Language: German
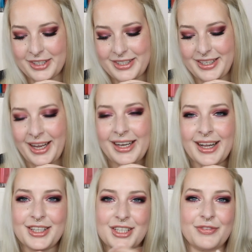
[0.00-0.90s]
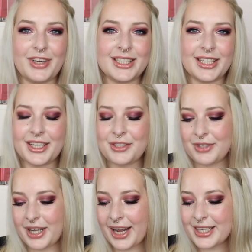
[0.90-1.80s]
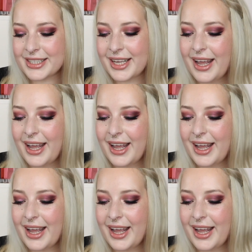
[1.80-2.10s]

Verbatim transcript: sehen. Also ich weiß leider nicht, wie die heißt.